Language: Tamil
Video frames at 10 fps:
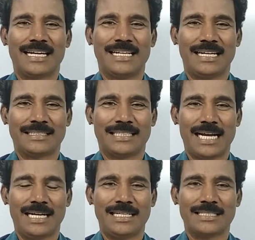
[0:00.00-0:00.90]
எங்கள்
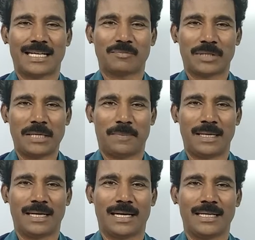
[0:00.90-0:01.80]
சேனல் நீங்கள் சப்ஸ்கிரைப்
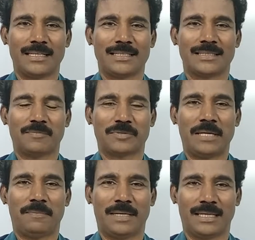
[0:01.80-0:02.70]
பண்ணுன்னா
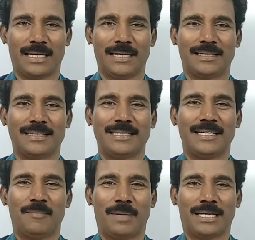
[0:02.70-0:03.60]
சப்ஸ்கிரைப் பண்ணுங்கள்
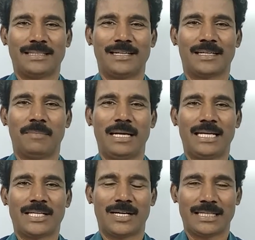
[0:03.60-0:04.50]
பக்கத்தில் இருக்க பெல்
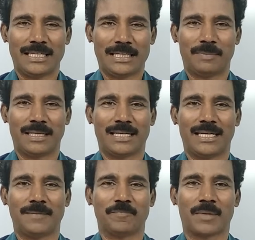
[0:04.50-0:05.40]
ஐக்கானை கிளிக்
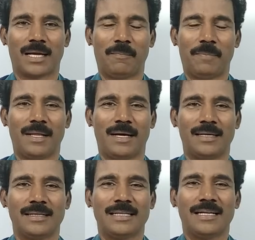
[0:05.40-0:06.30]
பண்ணுங்கள் அப்போ தான்
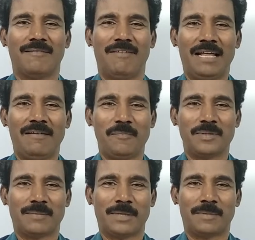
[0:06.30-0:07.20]
வேலைவாய்ப்பு
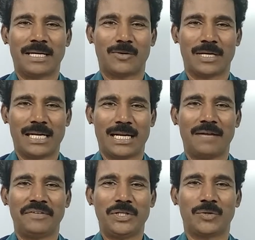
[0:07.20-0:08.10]
சம்மந்தமான எங்களோட எல்லா
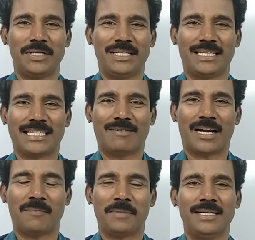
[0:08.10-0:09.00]
வீடியோக்களையும் நீங்கள்
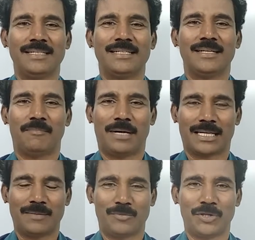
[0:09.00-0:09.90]
தவறாமல்
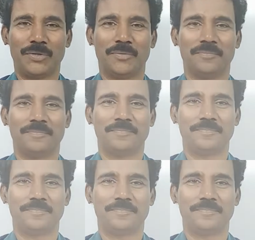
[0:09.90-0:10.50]
பார்க்க முடியும்